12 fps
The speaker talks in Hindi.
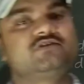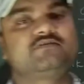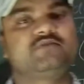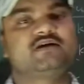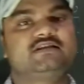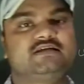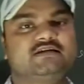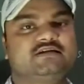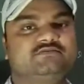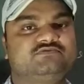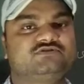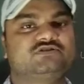के बाद ये
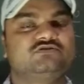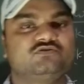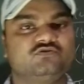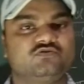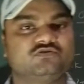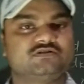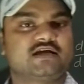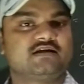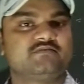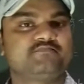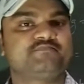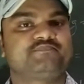कन्फ्यूज़न दूर हो जाएगा